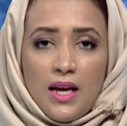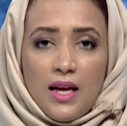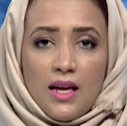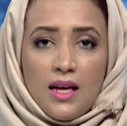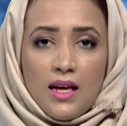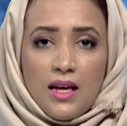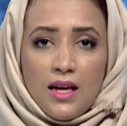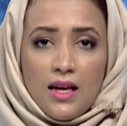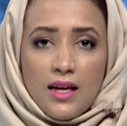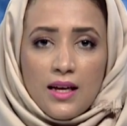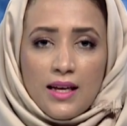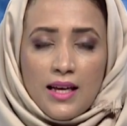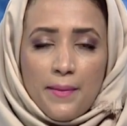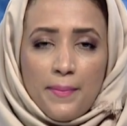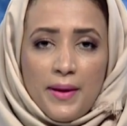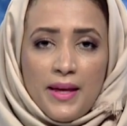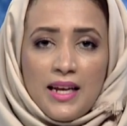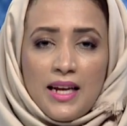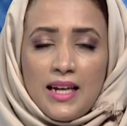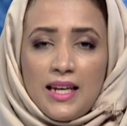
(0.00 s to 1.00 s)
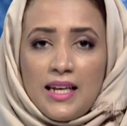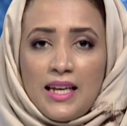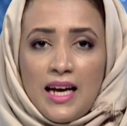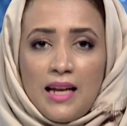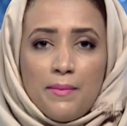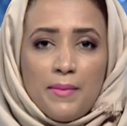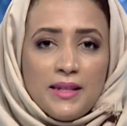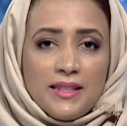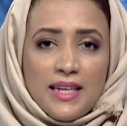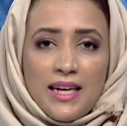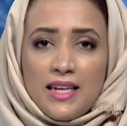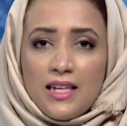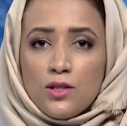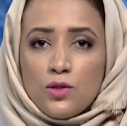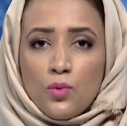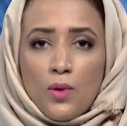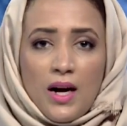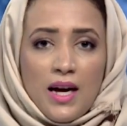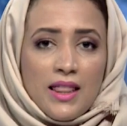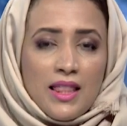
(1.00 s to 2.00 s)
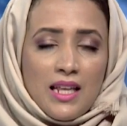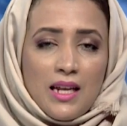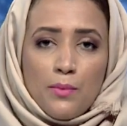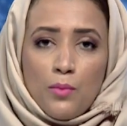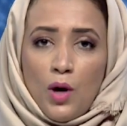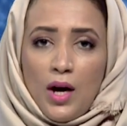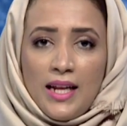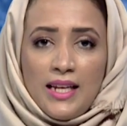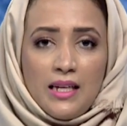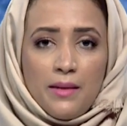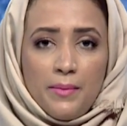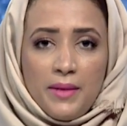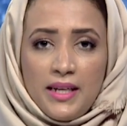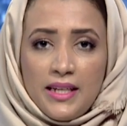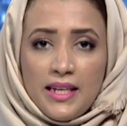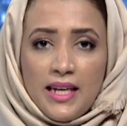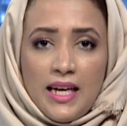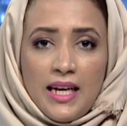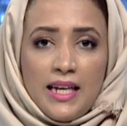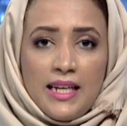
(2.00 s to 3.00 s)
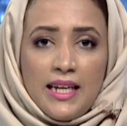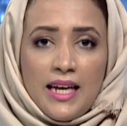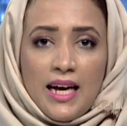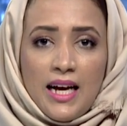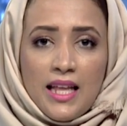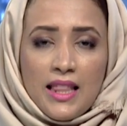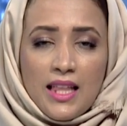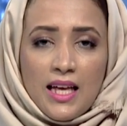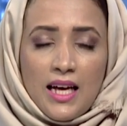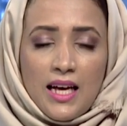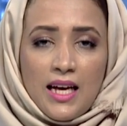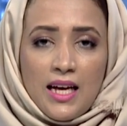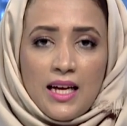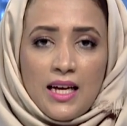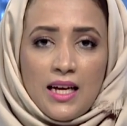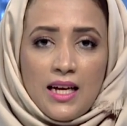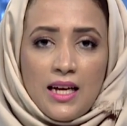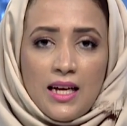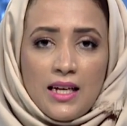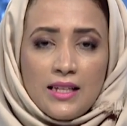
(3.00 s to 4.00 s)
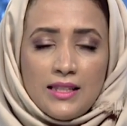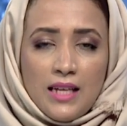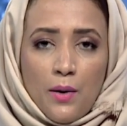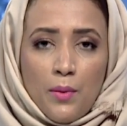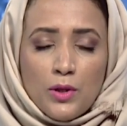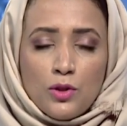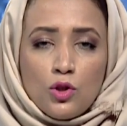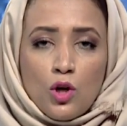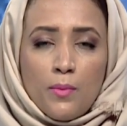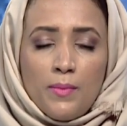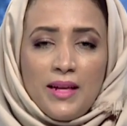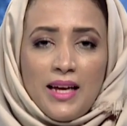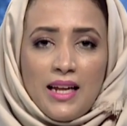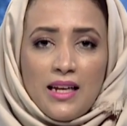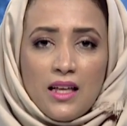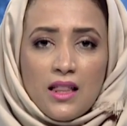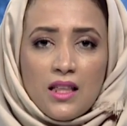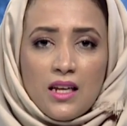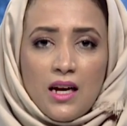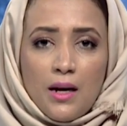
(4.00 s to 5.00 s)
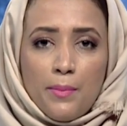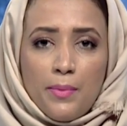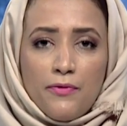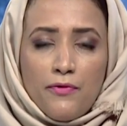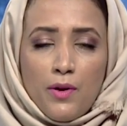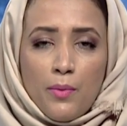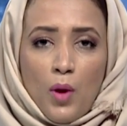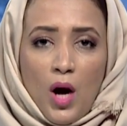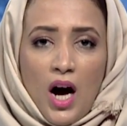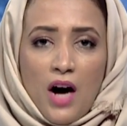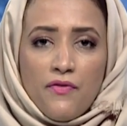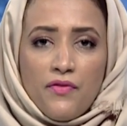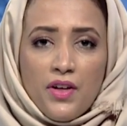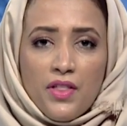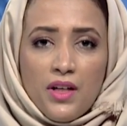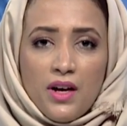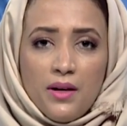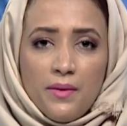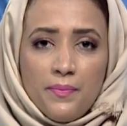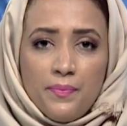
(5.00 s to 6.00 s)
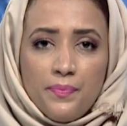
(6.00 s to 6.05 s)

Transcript: آه، كبيره للمدارس وايضا المعلمين لهذا آه، دعوتكم للاضراب في المحافظه